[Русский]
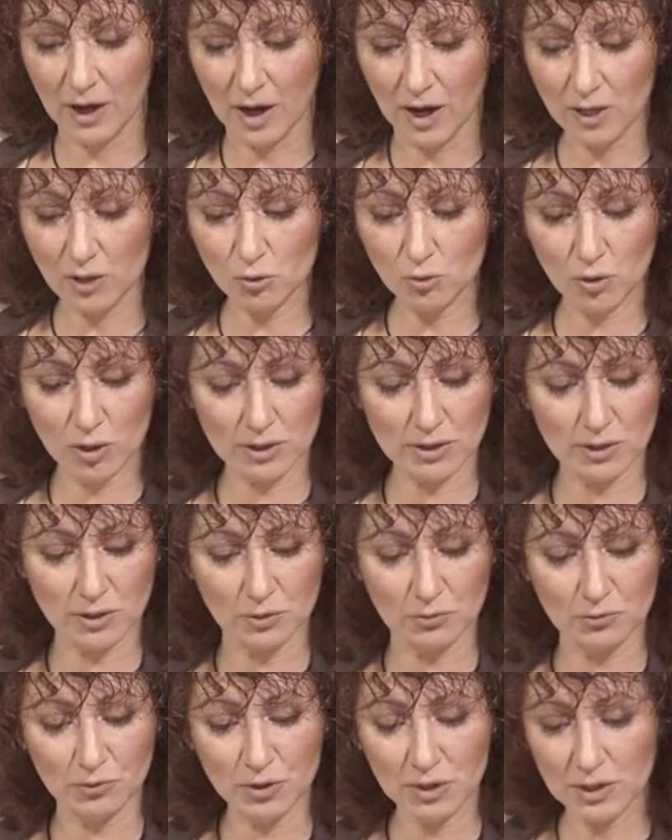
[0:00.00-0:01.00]
Она
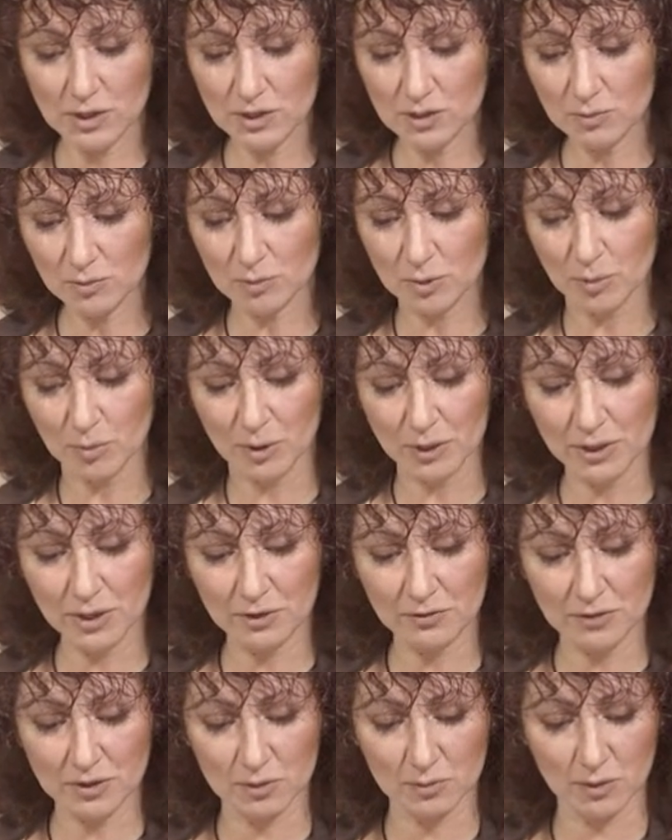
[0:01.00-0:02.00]
уходила вниз,
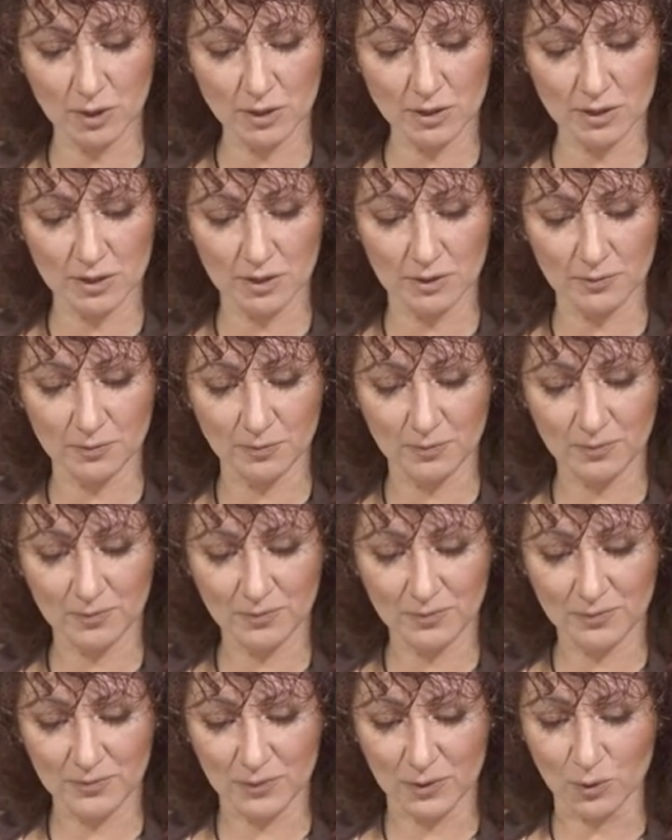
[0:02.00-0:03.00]
пропадая в темноте.
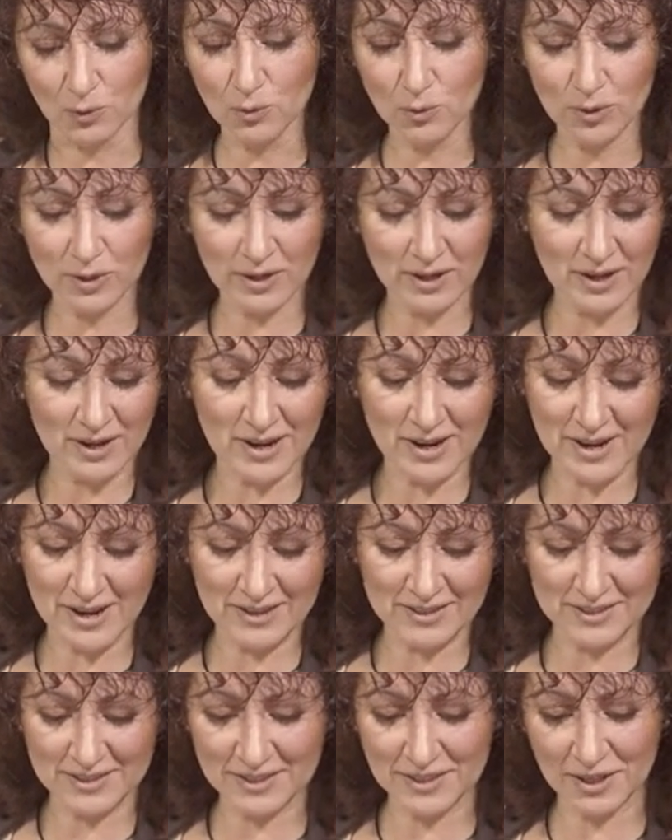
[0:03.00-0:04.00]

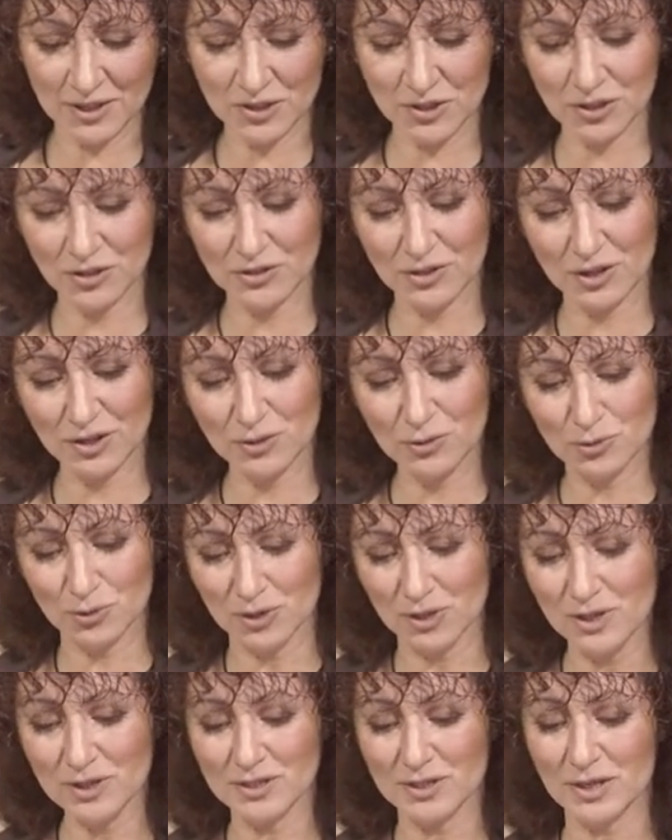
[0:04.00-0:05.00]
«Ура!» – закричал Теодор
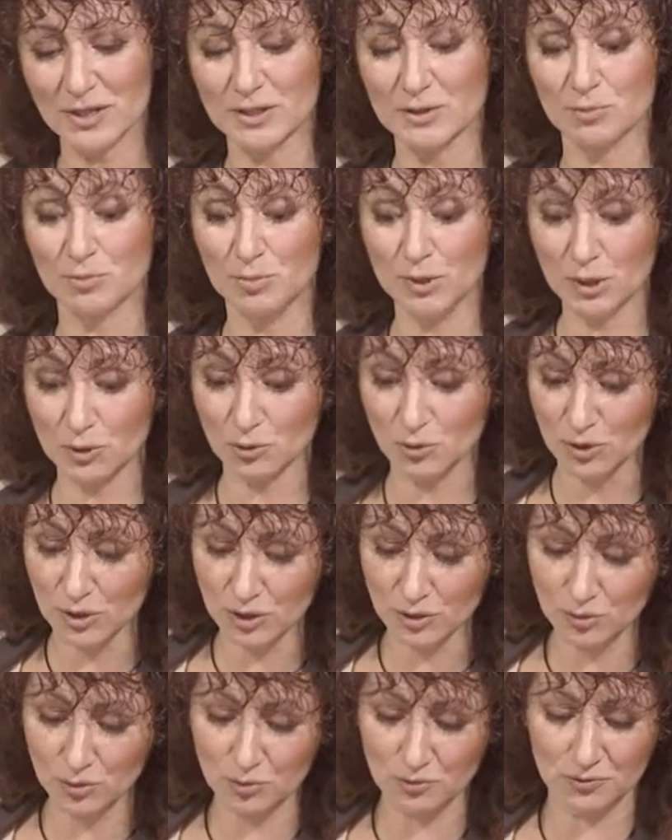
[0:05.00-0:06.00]
и с разбегу
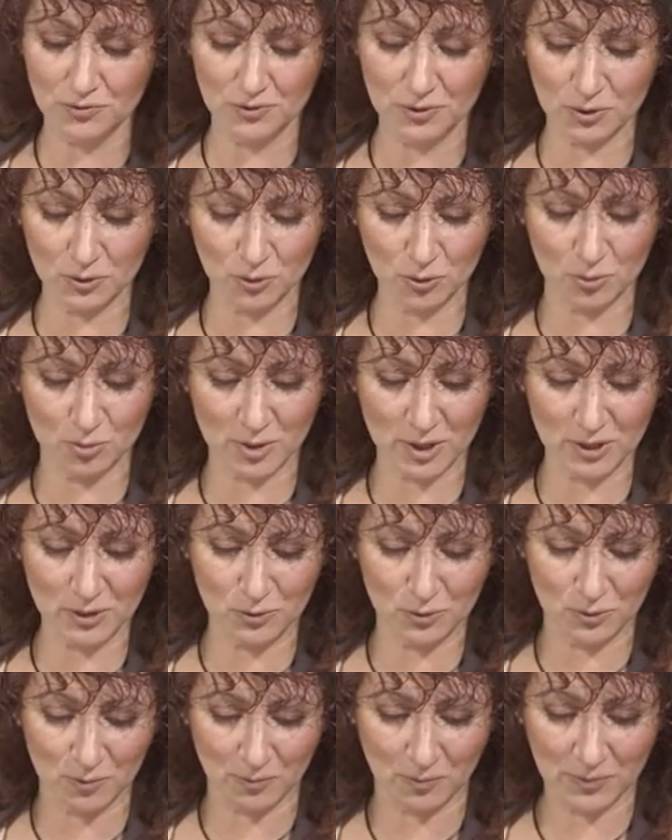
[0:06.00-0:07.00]
нырнул в дверной
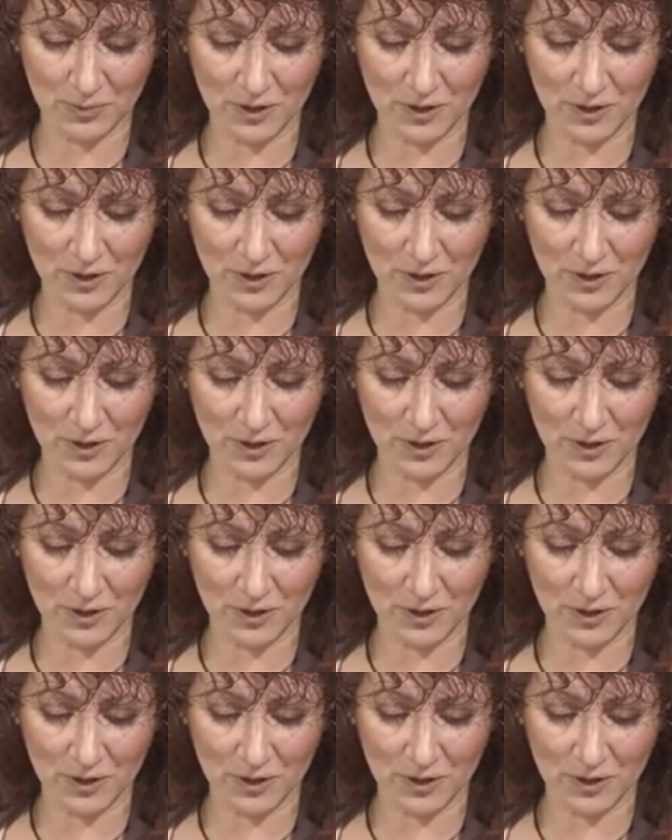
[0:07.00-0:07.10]
проем.